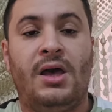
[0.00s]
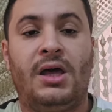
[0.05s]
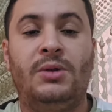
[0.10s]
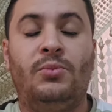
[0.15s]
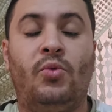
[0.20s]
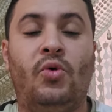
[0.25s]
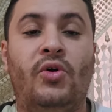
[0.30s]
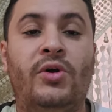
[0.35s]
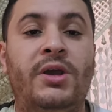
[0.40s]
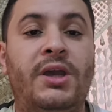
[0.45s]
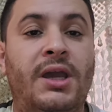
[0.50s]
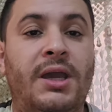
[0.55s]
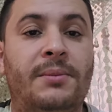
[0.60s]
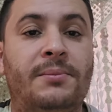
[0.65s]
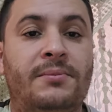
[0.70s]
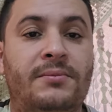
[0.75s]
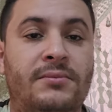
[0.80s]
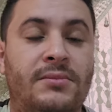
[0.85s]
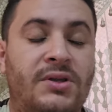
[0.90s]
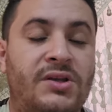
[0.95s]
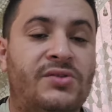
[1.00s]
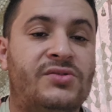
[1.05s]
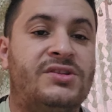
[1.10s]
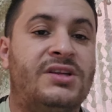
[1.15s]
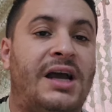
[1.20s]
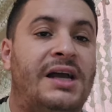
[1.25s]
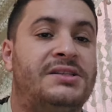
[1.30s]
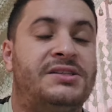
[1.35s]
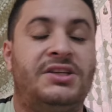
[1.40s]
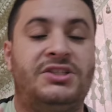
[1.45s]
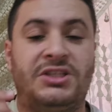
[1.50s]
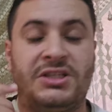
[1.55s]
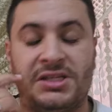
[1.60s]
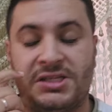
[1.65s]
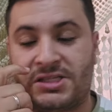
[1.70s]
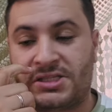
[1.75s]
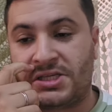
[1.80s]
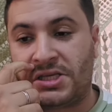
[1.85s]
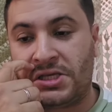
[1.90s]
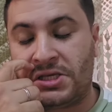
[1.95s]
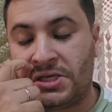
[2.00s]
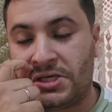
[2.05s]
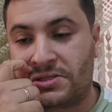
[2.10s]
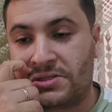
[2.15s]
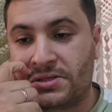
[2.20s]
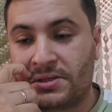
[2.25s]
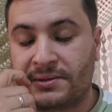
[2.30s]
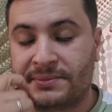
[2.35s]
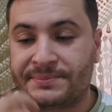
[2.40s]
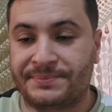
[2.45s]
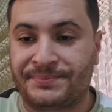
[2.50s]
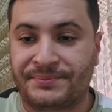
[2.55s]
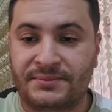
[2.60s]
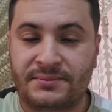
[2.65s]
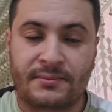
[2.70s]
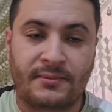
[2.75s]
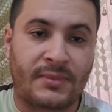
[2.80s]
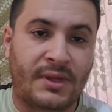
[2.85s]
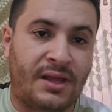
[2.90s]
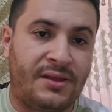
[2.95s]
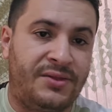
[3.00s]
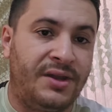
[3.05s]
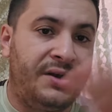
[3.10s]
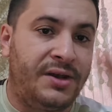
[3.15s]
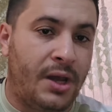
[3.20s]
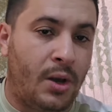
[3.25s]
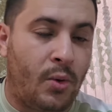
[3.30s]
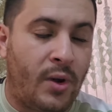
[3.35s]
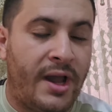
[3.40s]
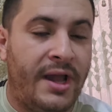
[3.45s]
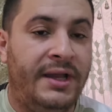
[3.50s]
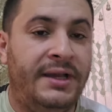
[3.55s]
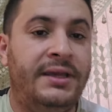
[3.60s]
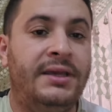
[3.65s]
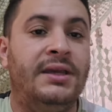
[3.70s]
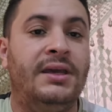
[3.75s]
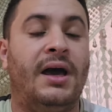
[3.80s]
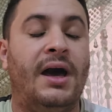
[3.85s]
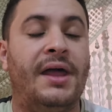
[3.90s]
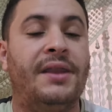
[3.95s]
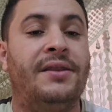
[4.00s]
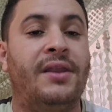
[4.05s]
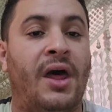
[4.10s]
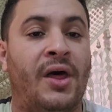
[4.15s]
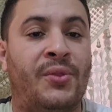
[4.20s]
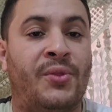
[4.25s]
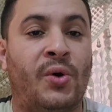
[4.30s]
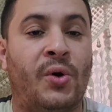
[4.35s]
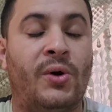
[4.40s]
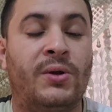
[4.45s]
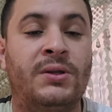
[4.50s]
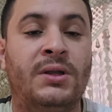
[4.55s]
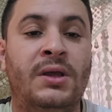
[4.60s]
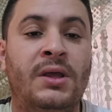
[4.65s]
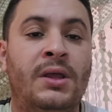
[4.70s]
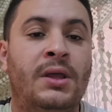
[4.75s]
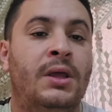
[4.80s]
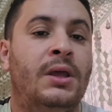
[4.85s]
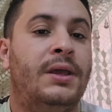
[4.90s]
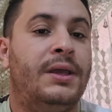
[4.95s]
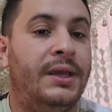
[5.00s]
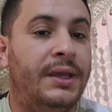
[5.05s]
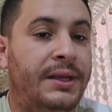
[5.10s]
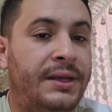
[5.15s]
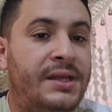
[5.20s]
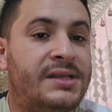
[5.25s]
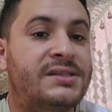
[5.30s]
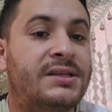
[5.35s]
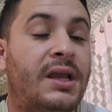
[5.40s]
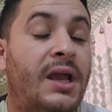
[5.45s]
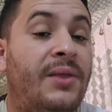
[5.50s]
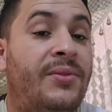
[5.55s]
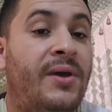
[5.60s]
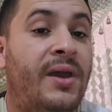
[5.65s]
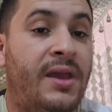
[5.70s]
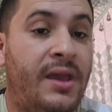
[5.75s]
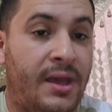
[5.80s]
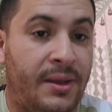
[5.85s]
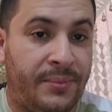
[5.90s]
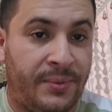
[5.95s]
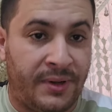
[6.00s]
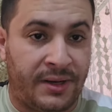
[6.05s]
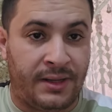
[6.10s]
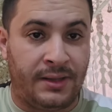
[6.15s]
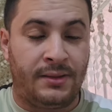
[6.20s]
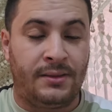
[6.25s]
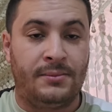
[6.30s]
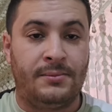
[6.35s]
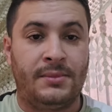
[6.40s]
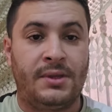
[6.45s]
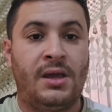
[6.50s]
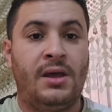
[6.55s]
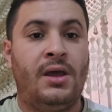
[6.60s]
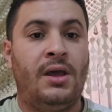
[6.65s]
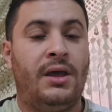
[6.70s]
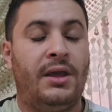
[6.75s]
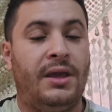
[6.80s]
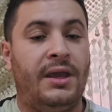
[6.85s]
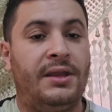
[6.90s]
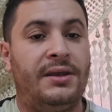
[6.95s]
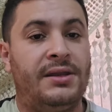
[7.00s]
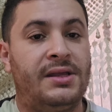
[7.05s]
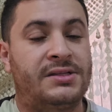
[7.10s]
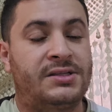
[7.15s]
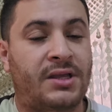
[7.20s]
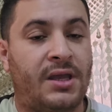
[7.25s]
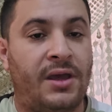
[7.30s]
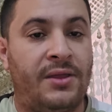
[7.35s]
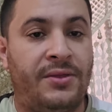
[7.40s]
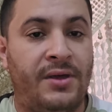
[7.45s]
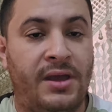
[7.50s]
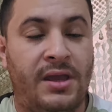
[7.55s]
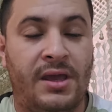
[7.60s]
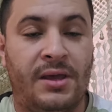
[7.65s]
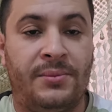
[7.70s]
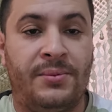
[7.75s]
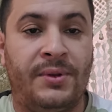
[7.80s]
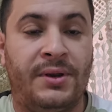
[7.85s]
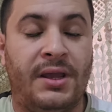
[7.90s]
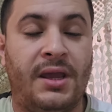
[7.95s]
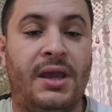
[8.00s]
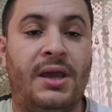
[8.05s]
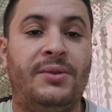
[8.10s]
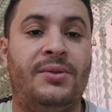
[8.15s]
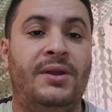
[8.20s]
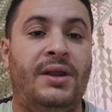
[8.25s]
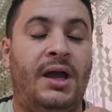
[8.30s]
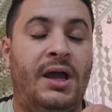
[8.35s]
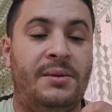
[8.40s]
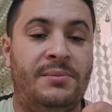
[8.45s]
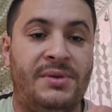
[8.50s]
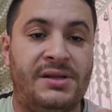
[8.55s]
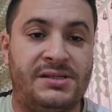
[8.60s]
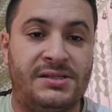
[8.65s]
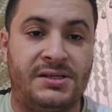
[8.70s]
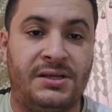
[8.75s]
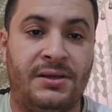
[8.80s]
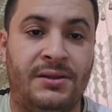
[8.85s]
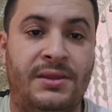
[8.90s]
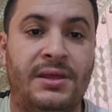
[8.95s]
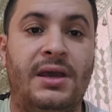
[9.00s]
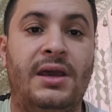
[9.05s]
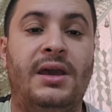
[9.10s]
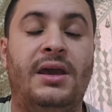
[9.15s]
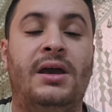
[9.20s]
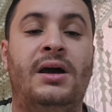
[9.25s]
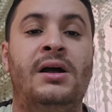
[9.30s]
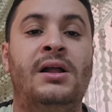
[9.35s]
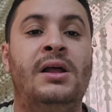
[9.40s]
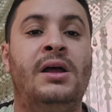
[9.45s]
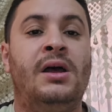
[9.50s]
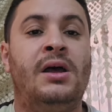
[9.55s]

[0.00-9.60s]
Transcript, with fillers: المهم يوزد غاسيجن السيد ذي النواحي النظور الناس قادا يبري الناس قادا يبري ذن عام سيدي